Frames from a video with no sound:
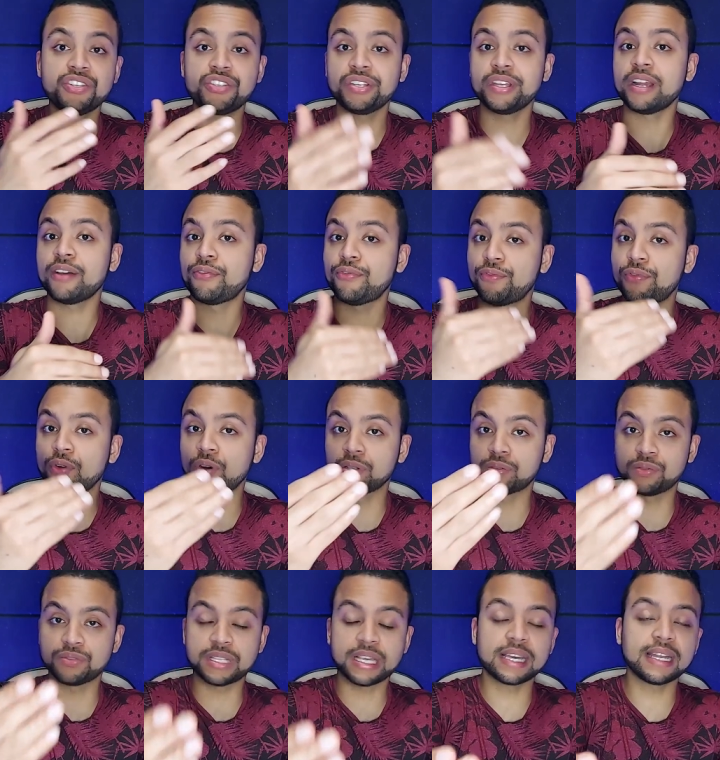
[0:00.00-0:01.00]
tira
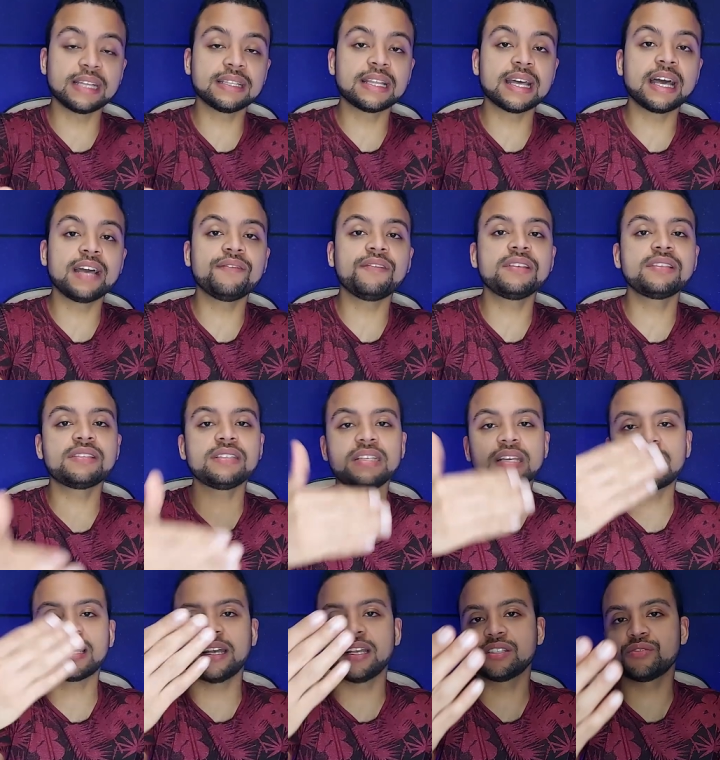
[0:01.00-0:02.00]
fotos agradáveis e
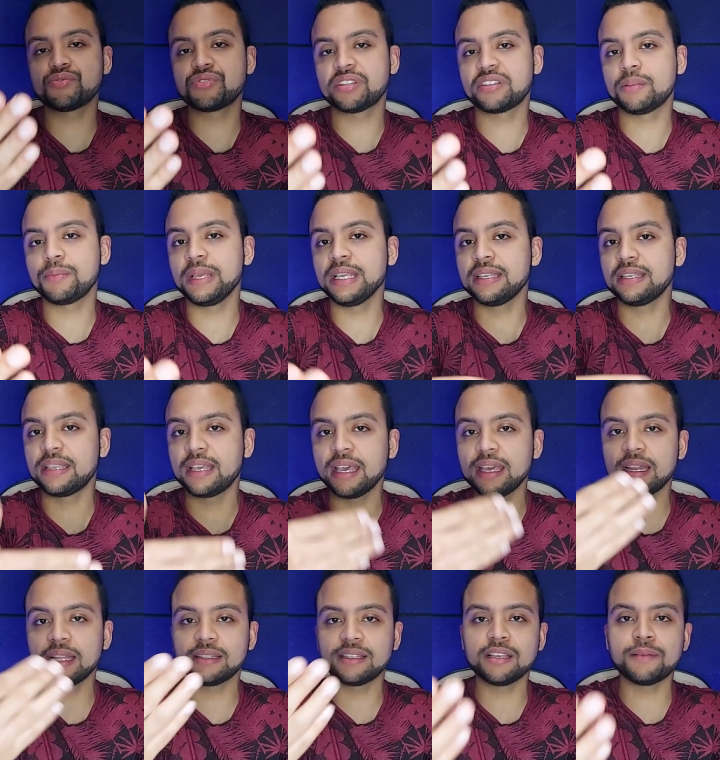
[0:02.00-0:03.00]
caso você também
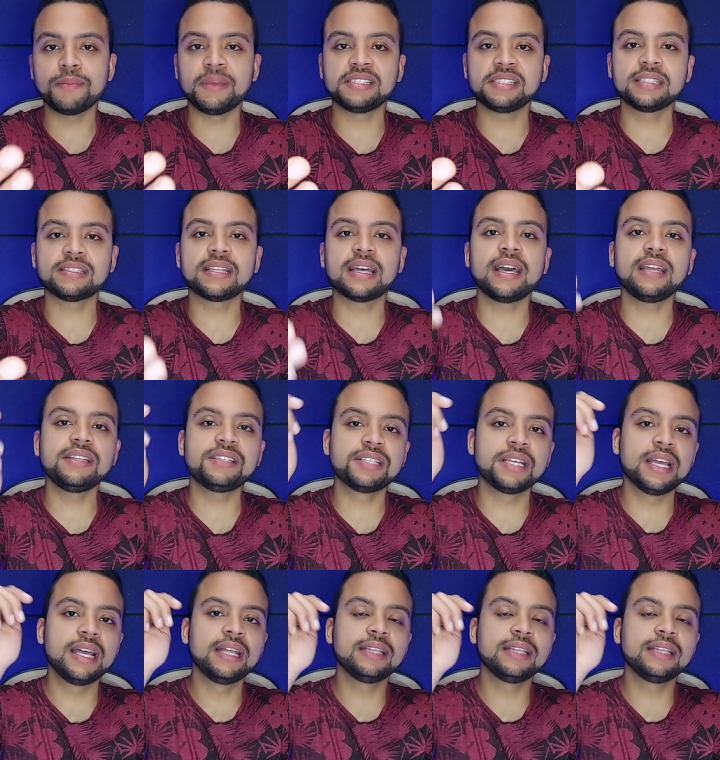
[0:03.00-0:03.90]
queira ter mais detalhes,